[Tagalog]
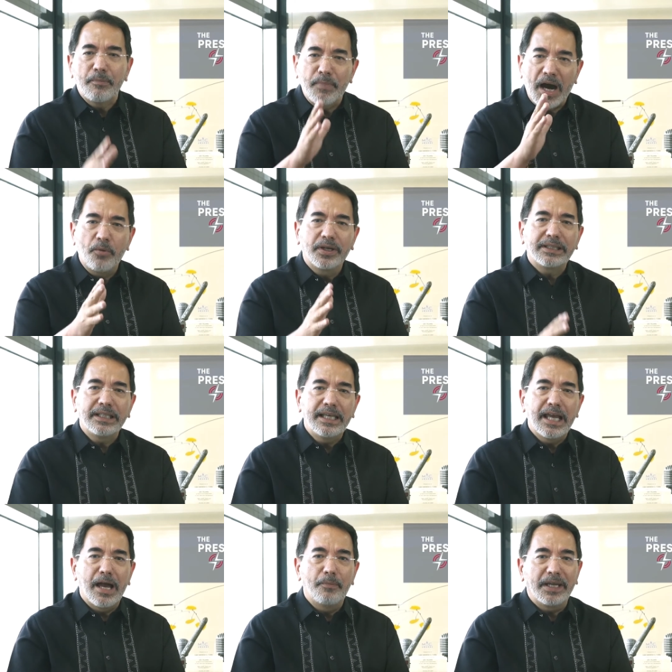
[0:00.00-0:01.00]
Bawat
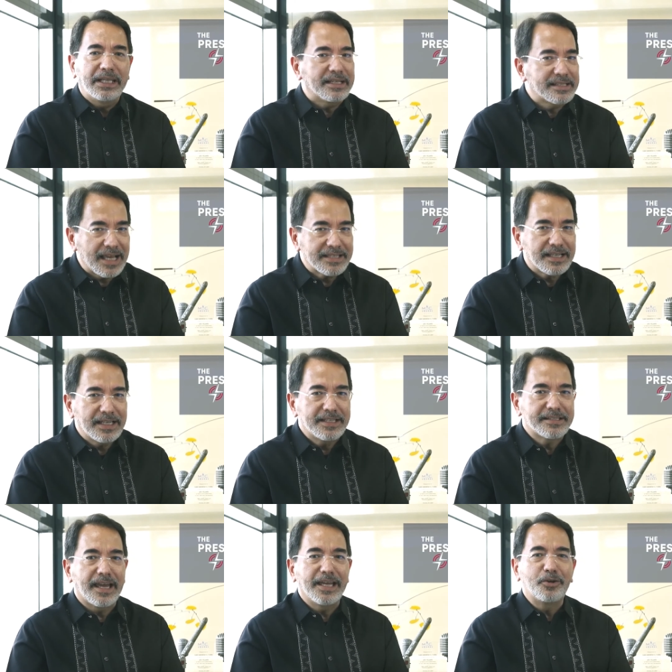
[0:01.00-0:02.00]
liham ay
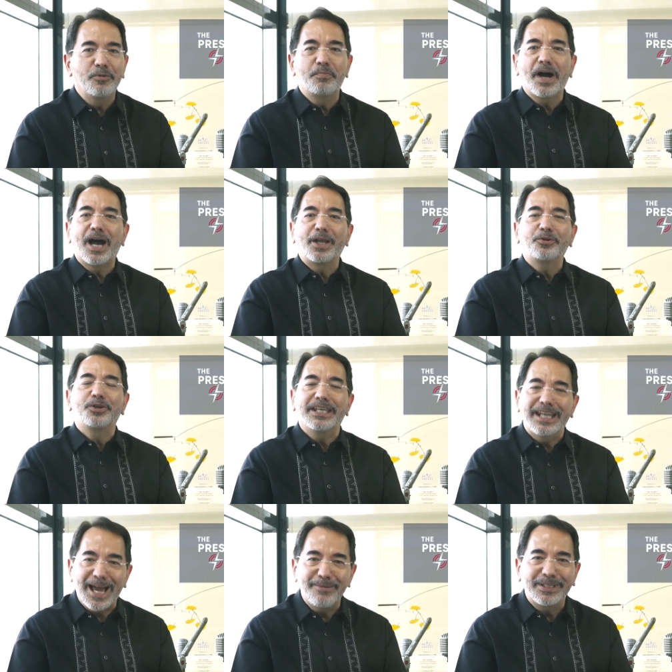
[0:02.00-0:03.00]
nagsasalaysay kung paano
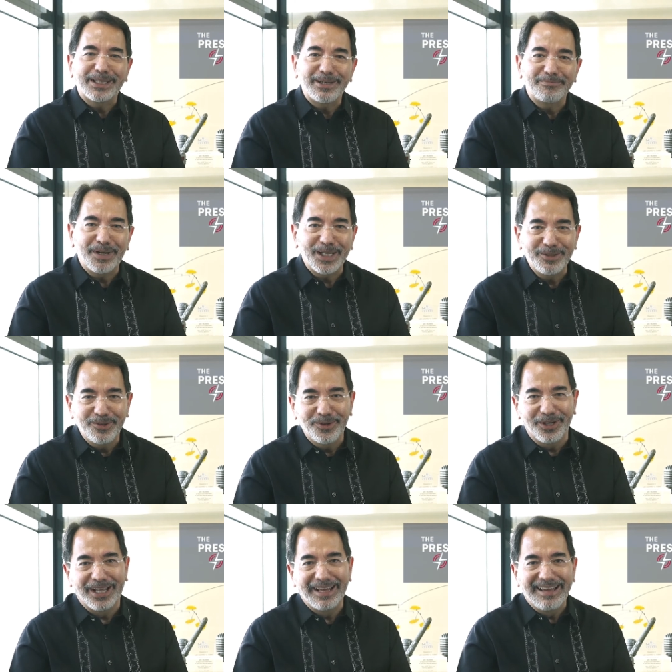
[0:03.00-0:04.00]
ginamit ng
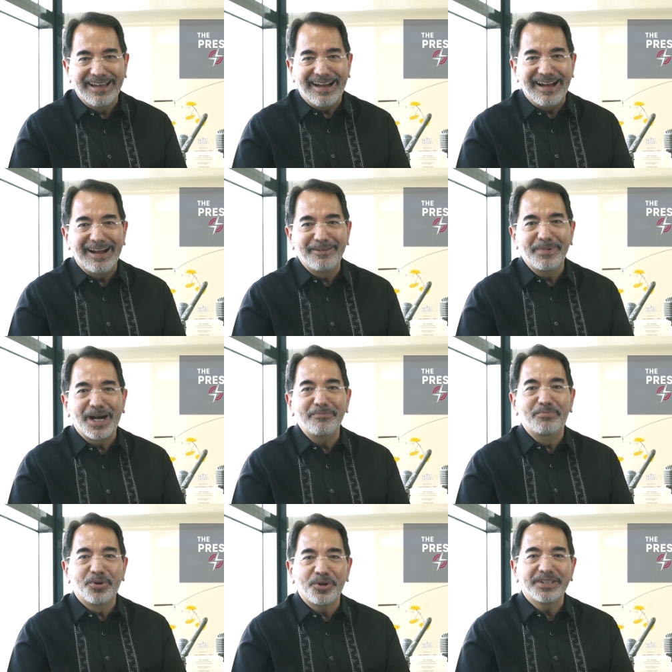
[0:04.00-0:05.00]
Panginoon ang mga
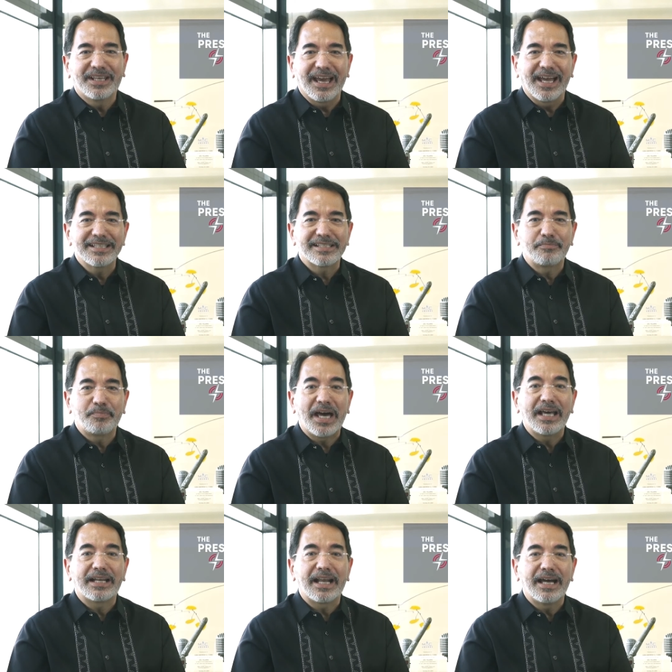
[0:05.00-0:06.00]
broadcast
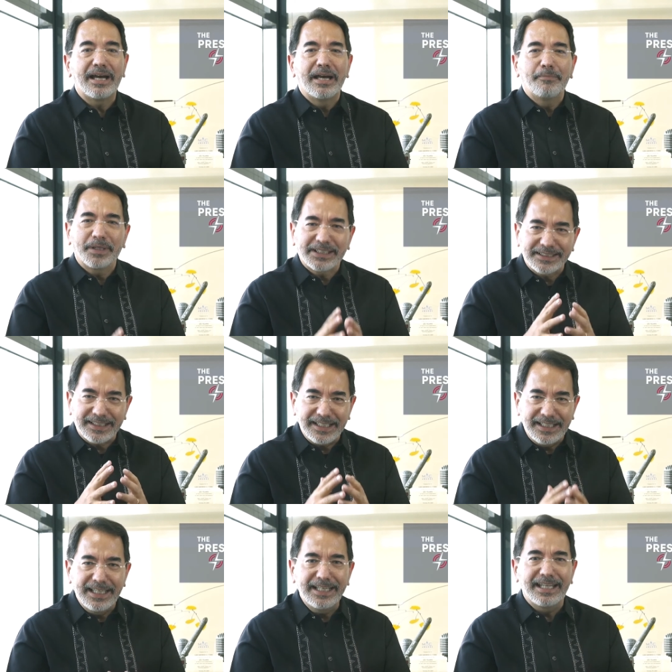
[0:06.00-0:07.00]
para
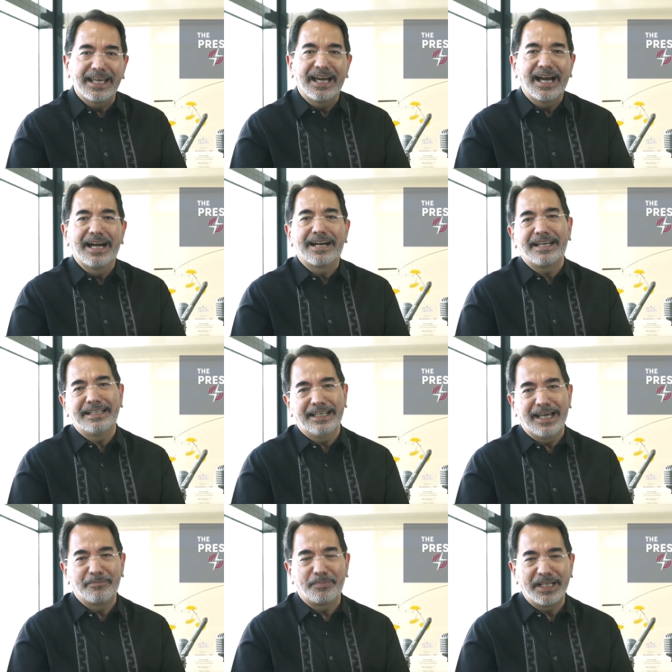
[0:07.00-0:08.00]
patatagin ang
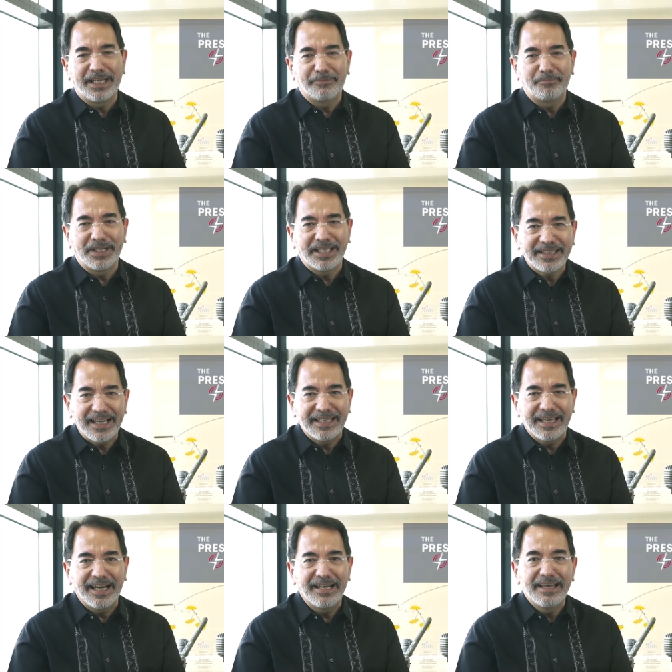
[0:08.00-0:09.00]
kanilang
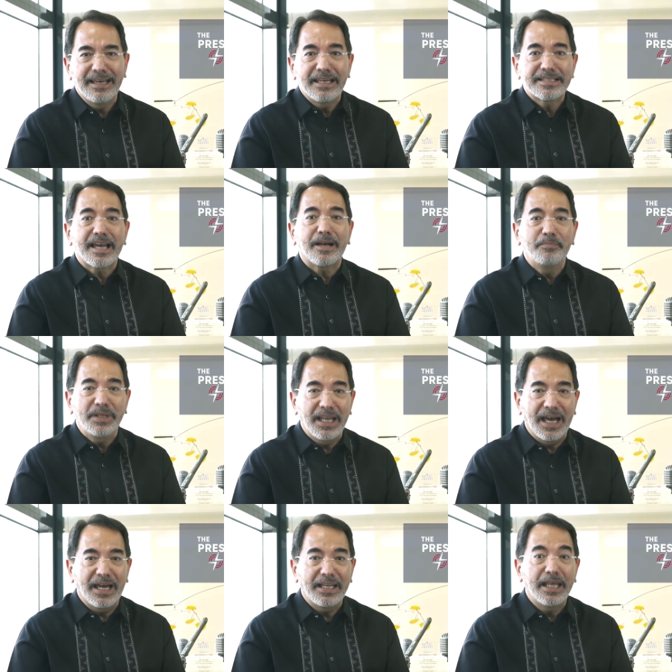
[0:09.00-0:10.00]
pananampalataya sa
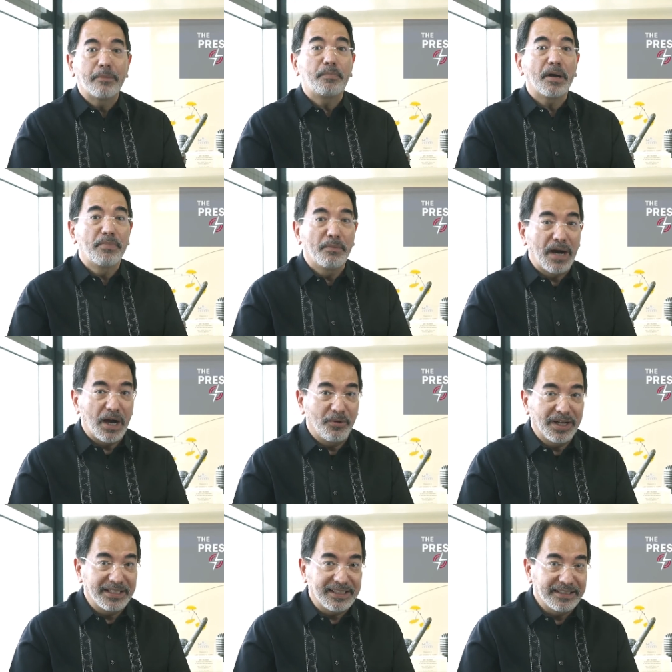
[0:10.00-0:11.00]
kabila ng
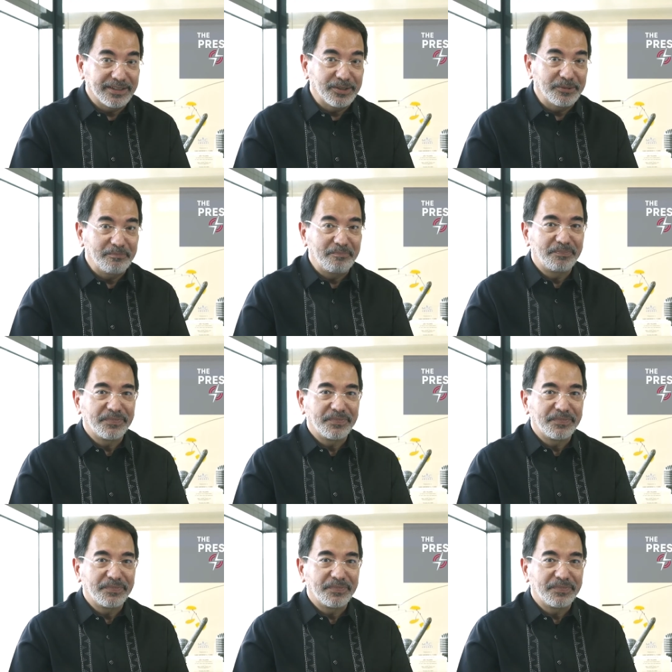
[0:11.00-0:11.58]
pagbabawal dito.